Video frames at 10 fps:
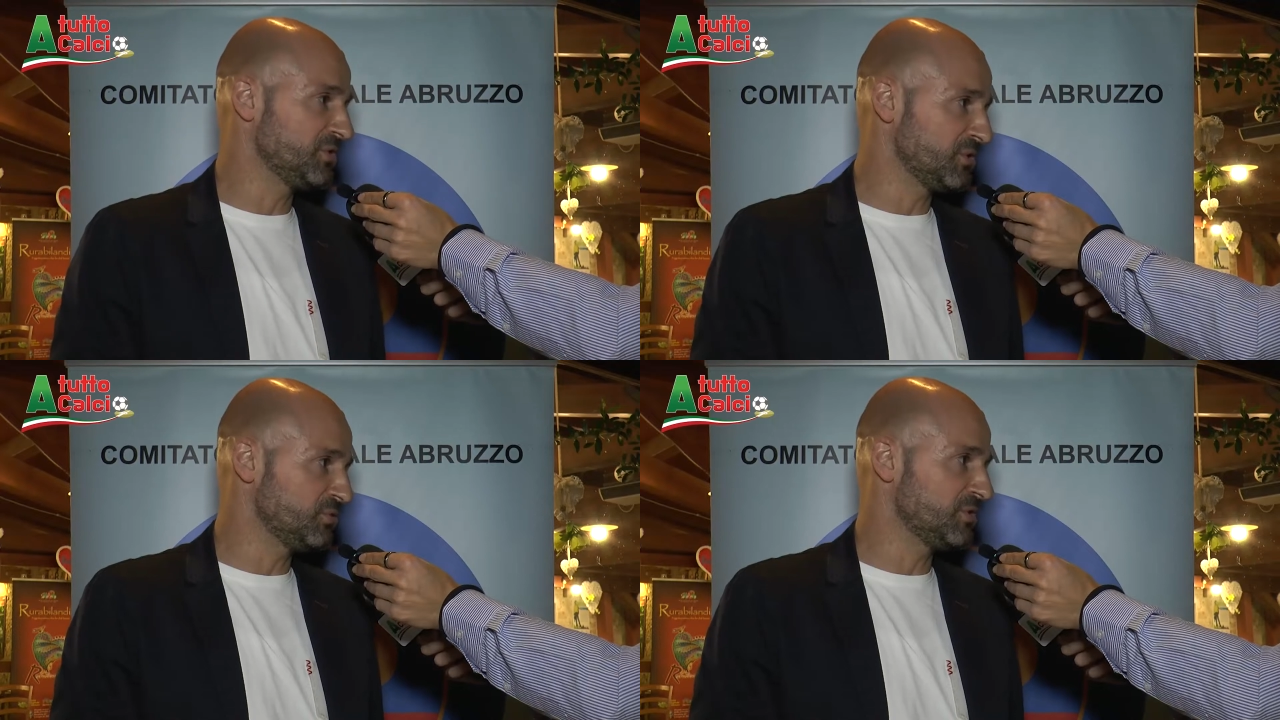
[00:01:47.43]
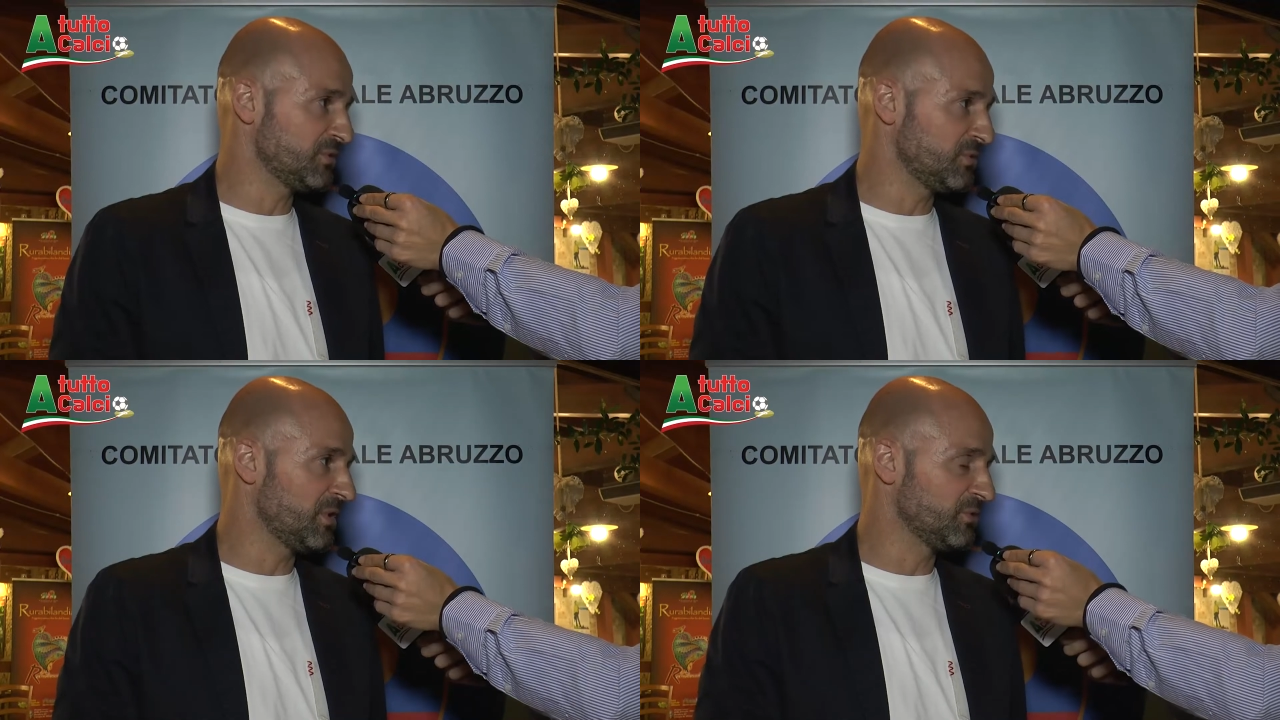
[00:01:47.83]
già
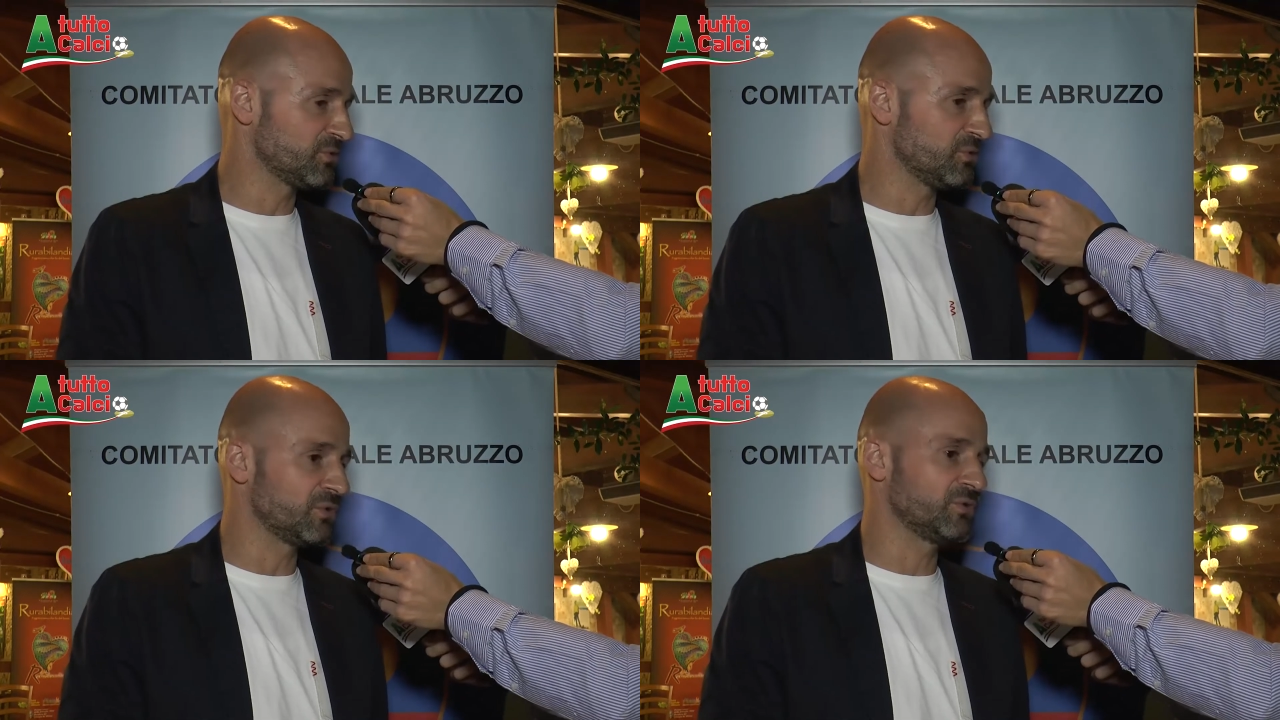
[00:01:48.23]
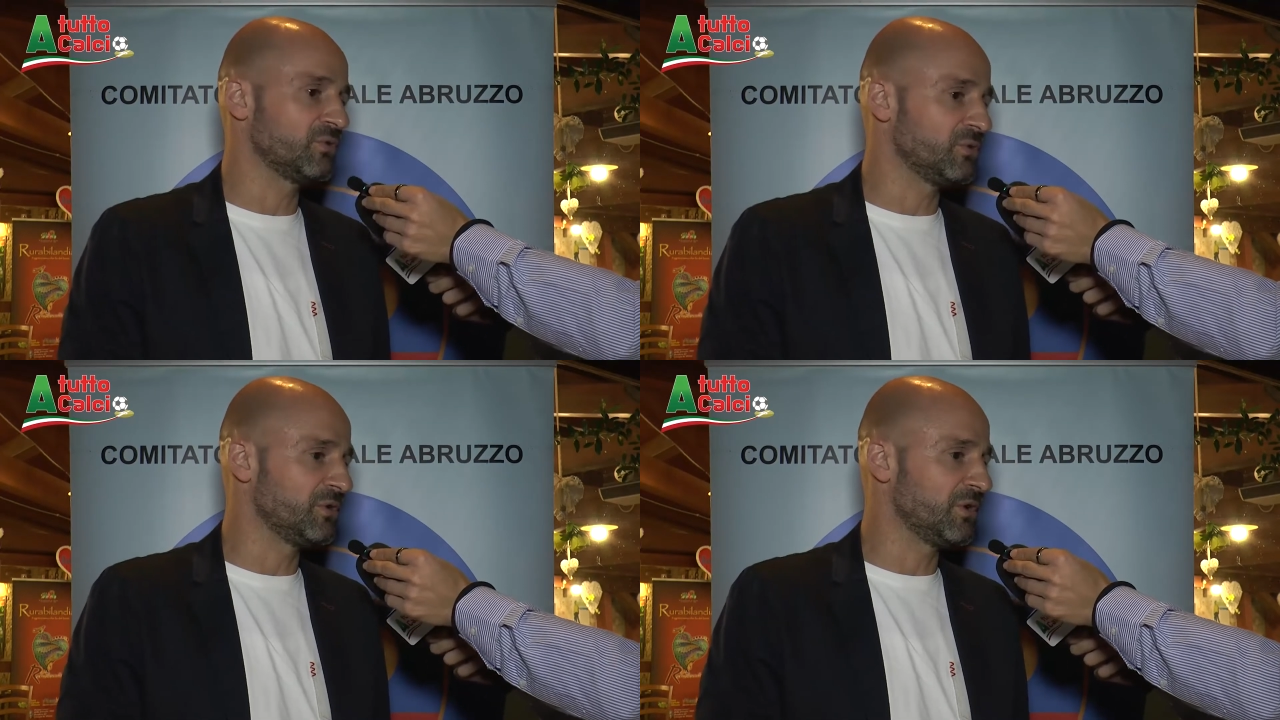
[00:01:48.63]
successo l'anno scorso
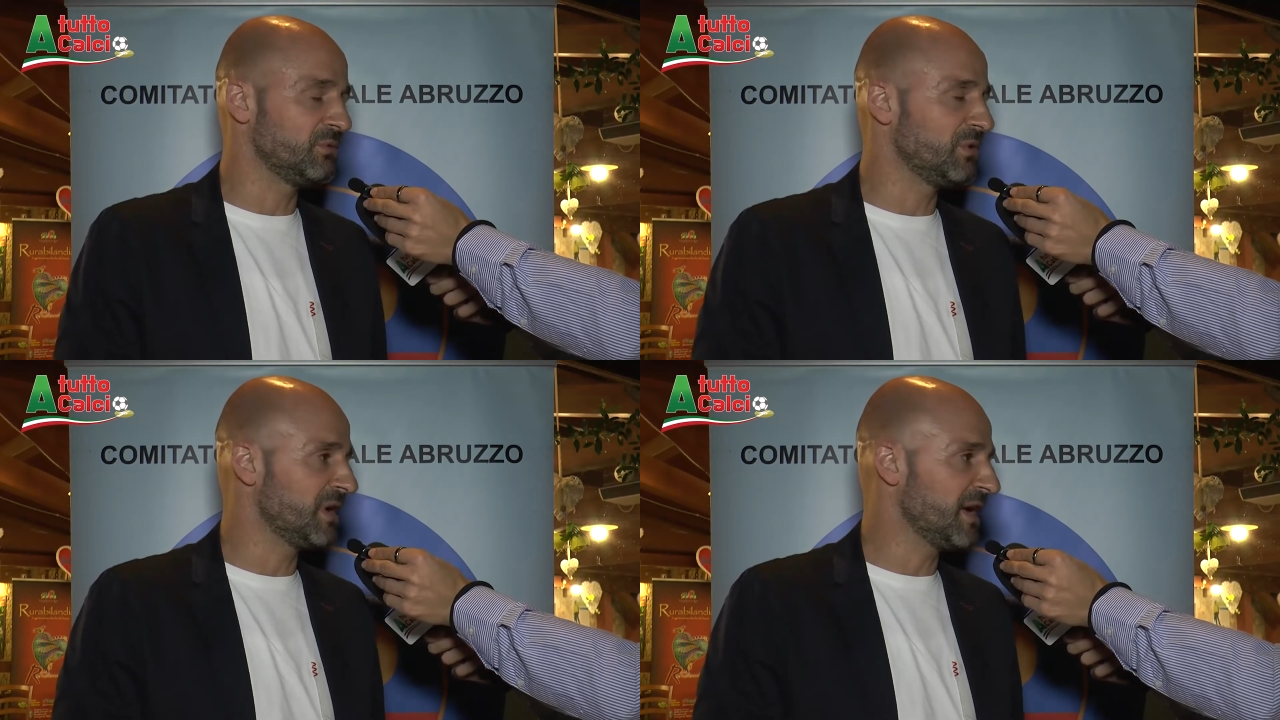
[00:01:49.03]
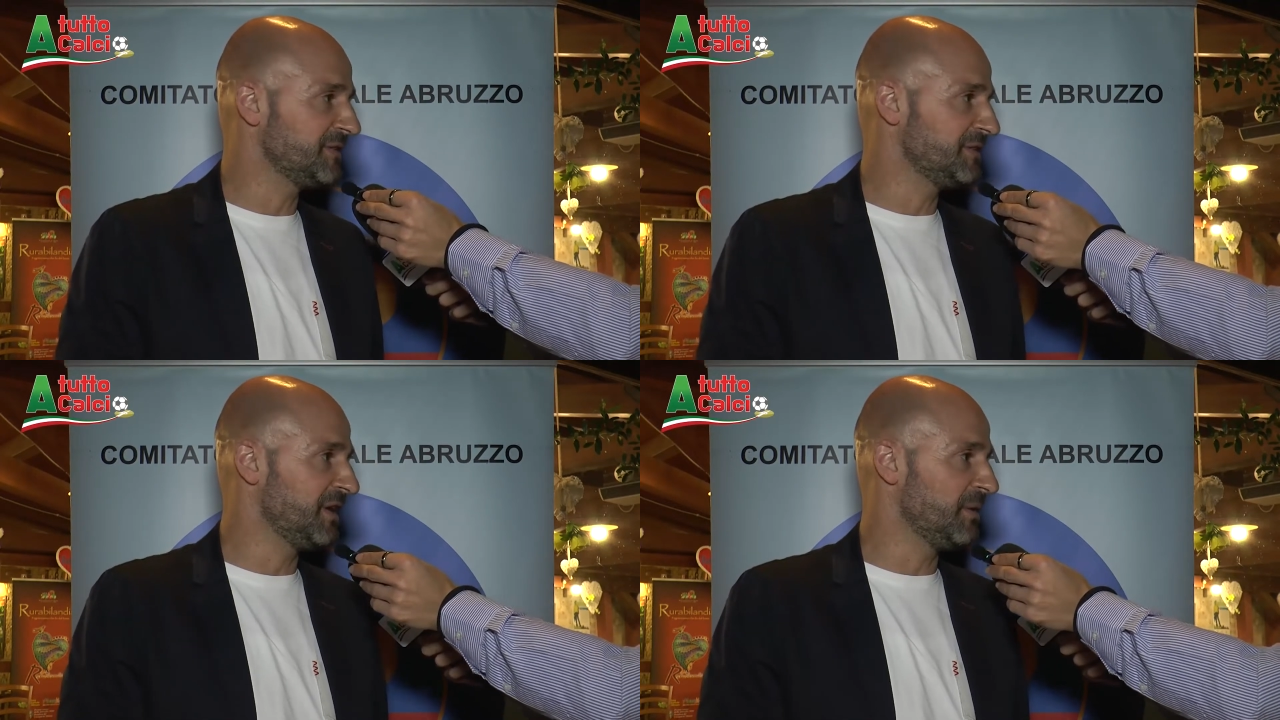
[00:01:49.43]
con due ragazzi
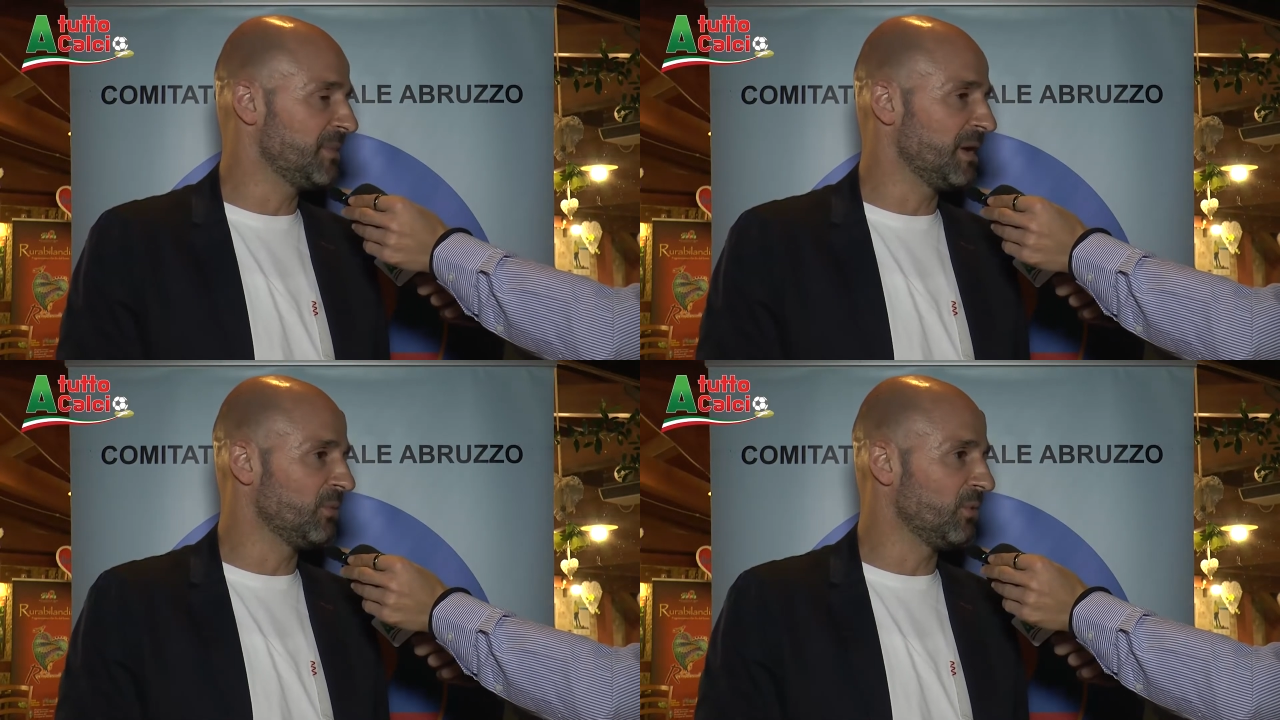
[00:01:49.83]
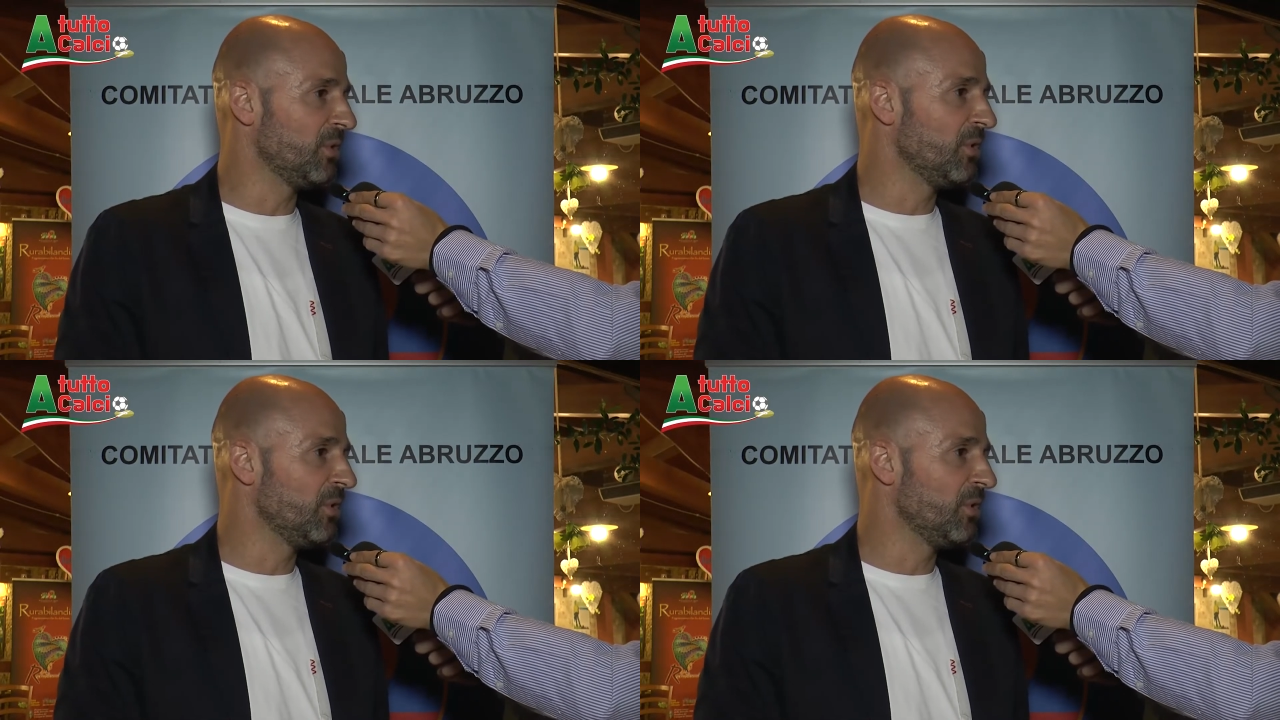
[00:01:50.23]
ragazzi che abbiamo